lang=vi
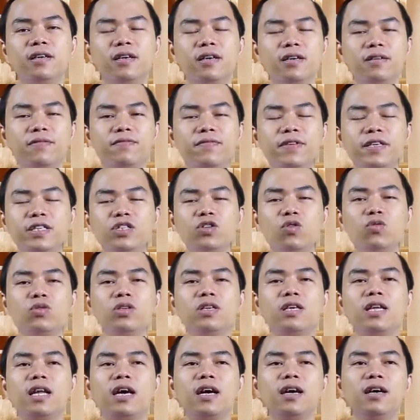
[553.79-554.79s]
Đấy, ví dụ
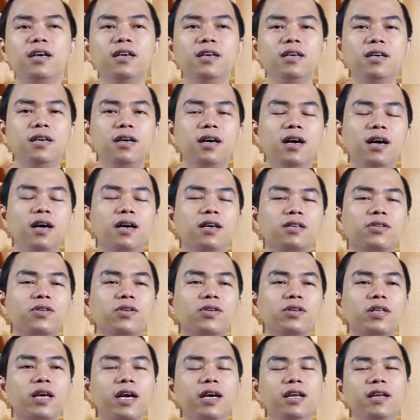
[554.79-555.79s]
như là à,
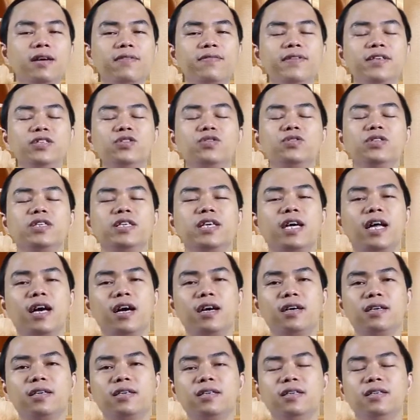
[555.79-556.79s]
tôi thấy là ví dụ như
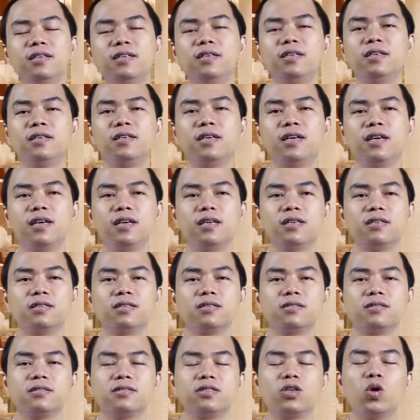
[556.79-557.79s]
là
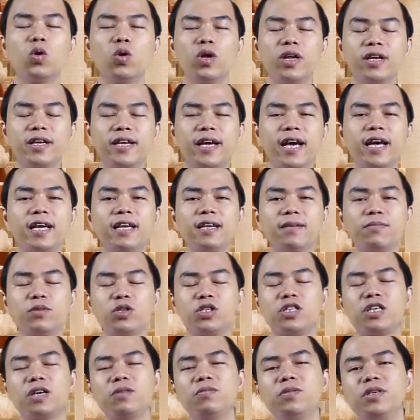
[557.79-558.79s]
uh, Golden Gate là một
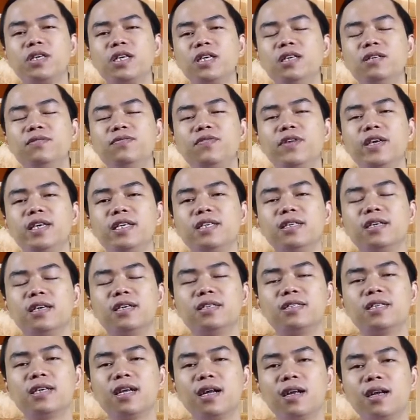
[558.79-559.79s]
trong những cái đơn vị
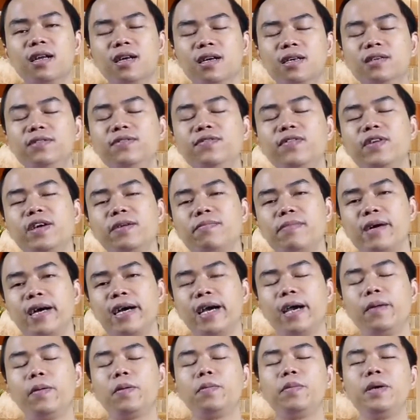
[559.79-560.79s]
rất là lớn về mảng
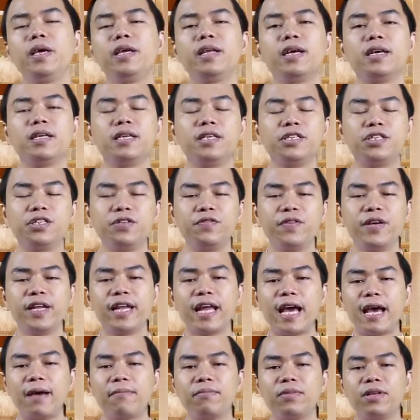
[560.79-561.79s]
F&B tại thị trường Việt
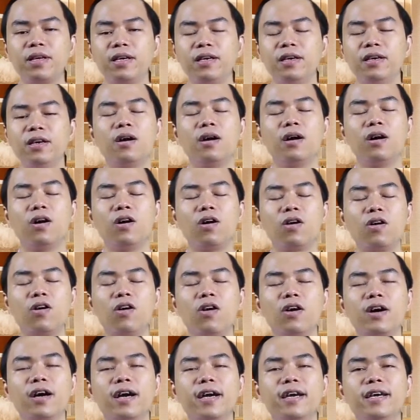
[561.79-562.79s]
Nam thì uh, họ
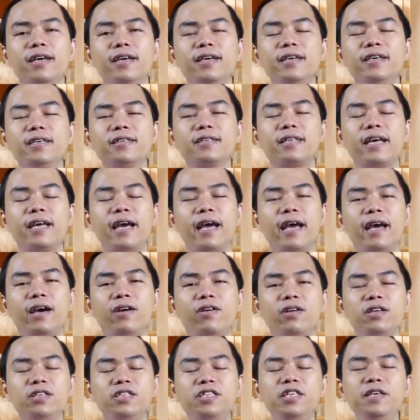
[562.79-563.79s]
có cái thẻ
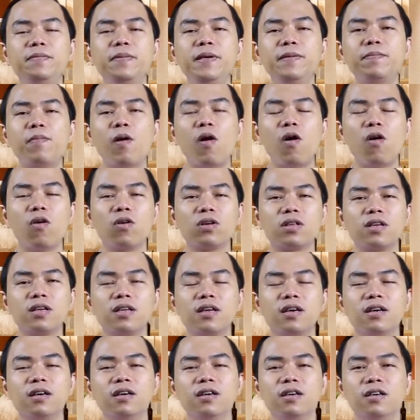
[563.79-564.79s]
gọi là GBPO tức
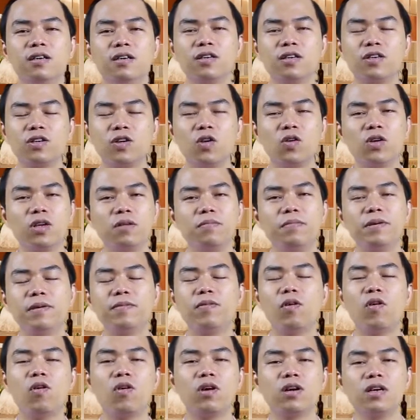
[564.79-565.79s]
là Golden
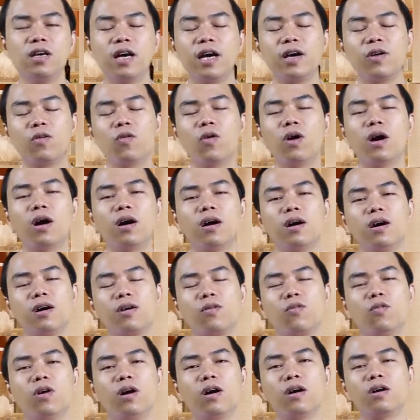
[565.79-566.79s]
People người của
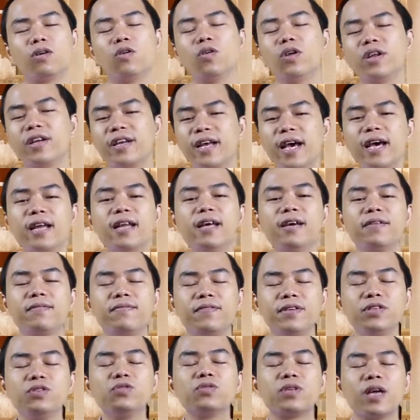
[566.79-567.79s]
của Golden Gate ấy,
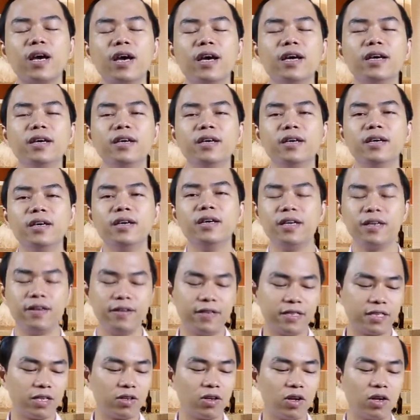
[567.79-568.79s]
ví dụ thế
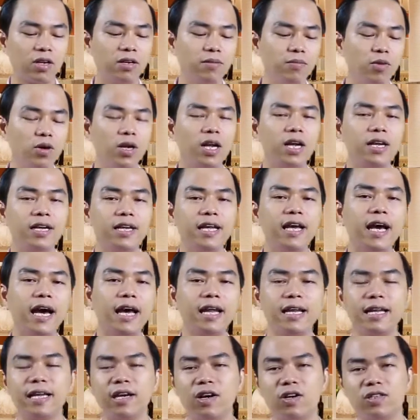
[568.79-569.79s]
thì sau đó cứ mỗi lần đi
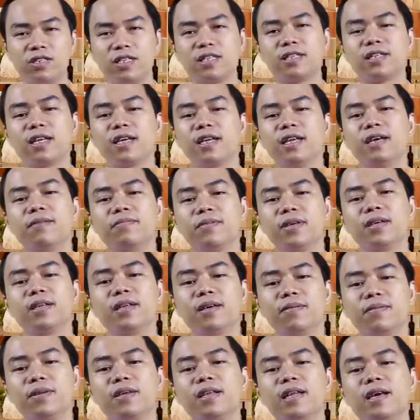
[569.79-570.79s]
ăn thì họ sẽ tích điểm tích
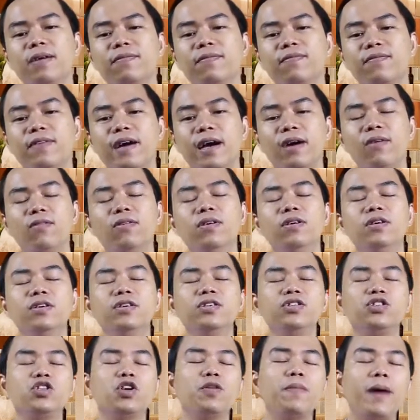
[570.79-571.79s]
điểm tích điểm vào
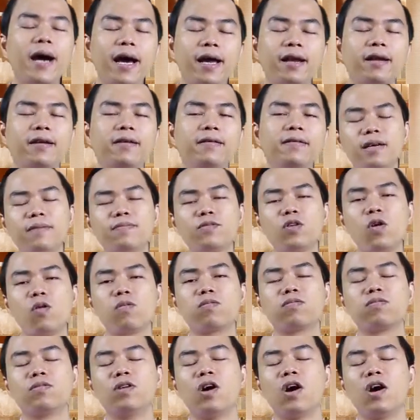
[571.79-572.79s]
cho bạn tiếp
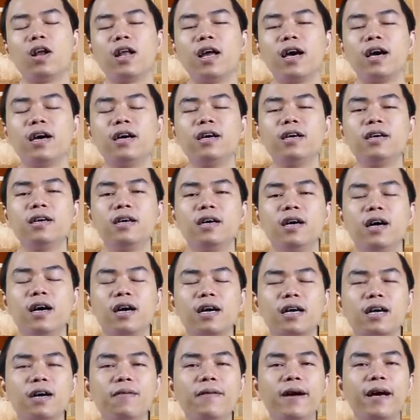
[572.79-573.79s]
tục đó là
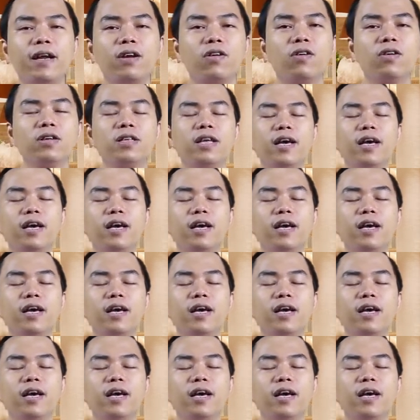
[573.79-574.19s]
uh, các bạn có